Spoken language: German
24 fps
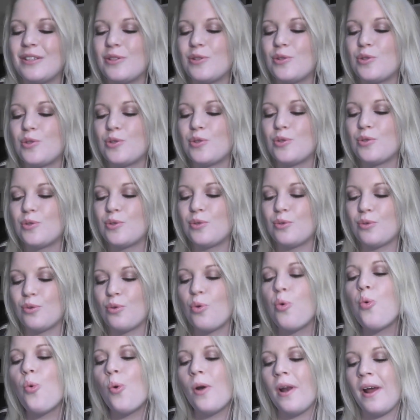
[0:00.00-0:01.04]
ein
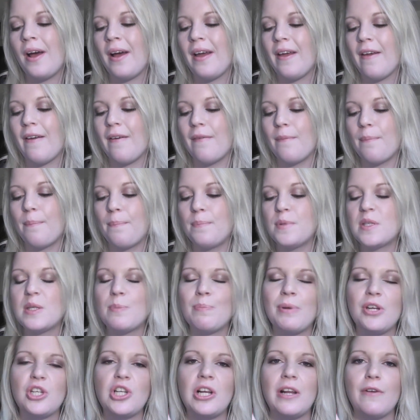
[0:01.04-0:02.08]
cooler,
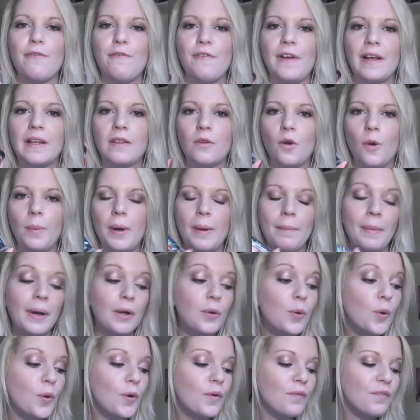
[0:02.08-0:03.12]
Special Effect Topper. Mal
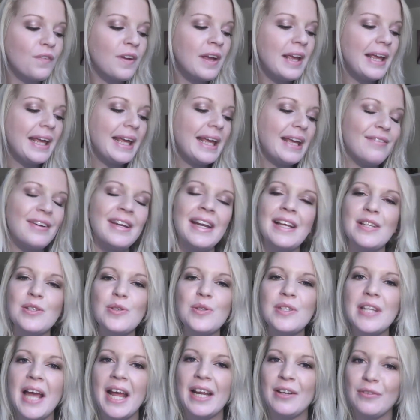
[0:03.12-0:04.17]
gucken, wie der
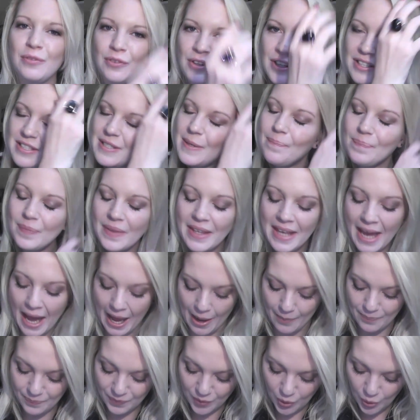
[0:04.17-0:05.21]
so sein wird.
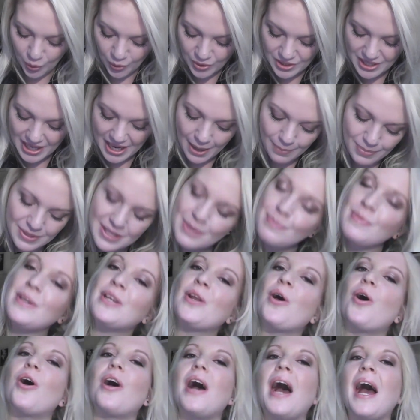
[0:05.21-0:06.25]
Ja, und dann habe ich mir
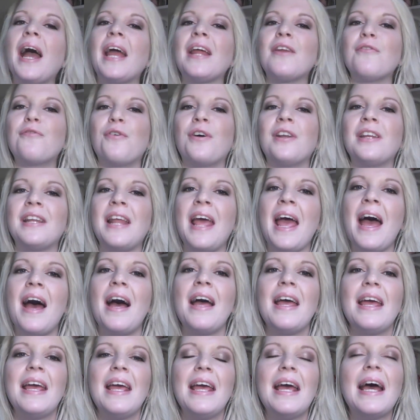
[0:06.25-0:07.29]
noch einen von der
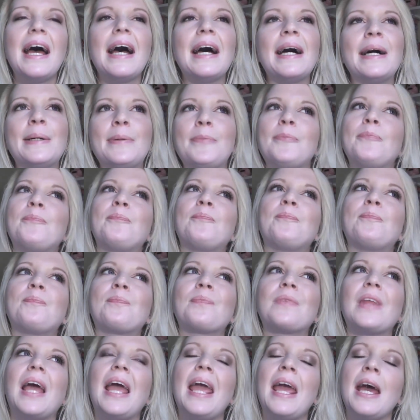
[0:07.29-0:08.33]

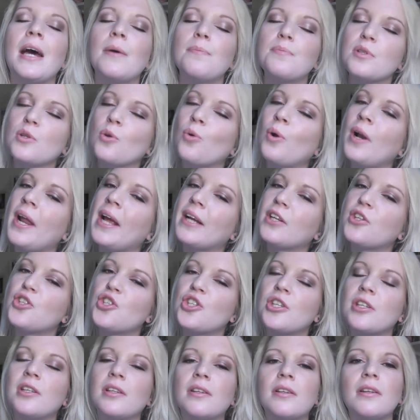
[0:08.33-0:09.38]
ähm, Herbst
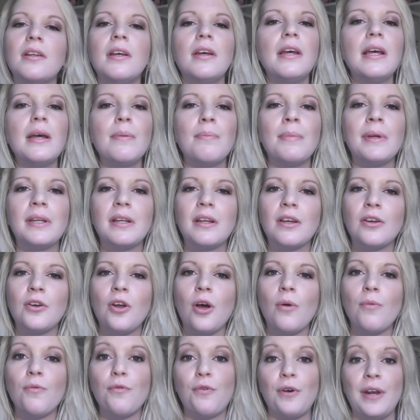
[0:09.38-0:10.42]
Collection
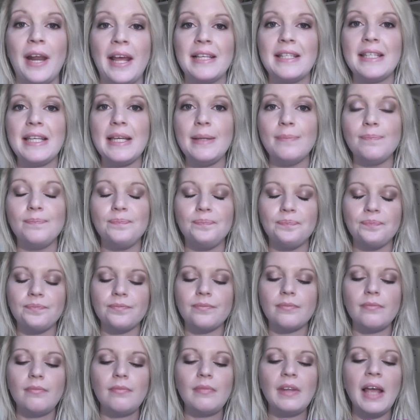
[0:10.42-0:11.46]
mitgenommen von Essie.
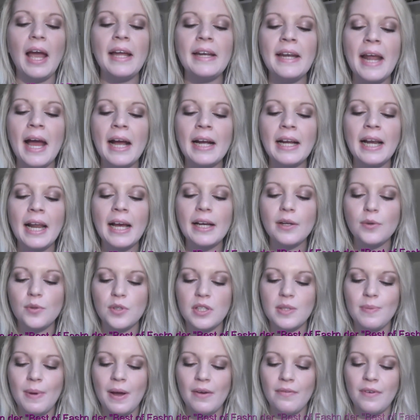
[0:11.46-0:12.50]
Ein Nagellack
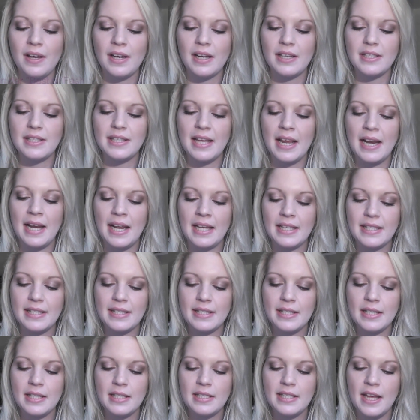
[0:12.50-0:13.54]
und zwar war das der
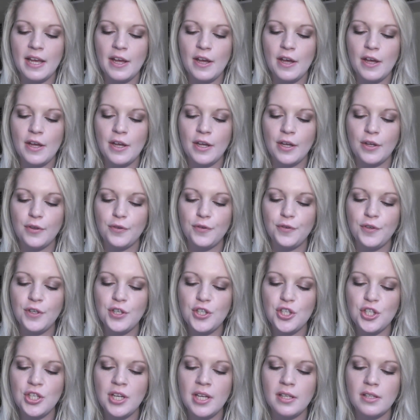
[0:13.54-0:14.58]
letzte, der äh,
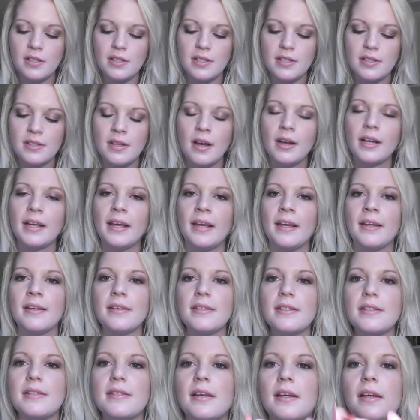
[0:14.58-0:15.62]
Fishnet
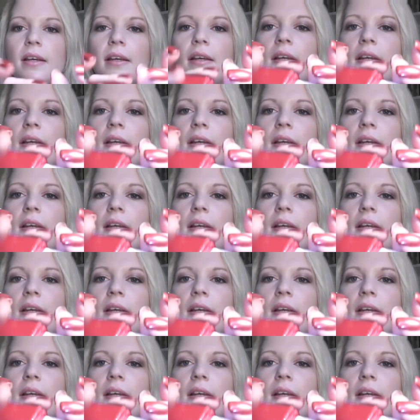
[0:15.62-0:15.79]
Stockings.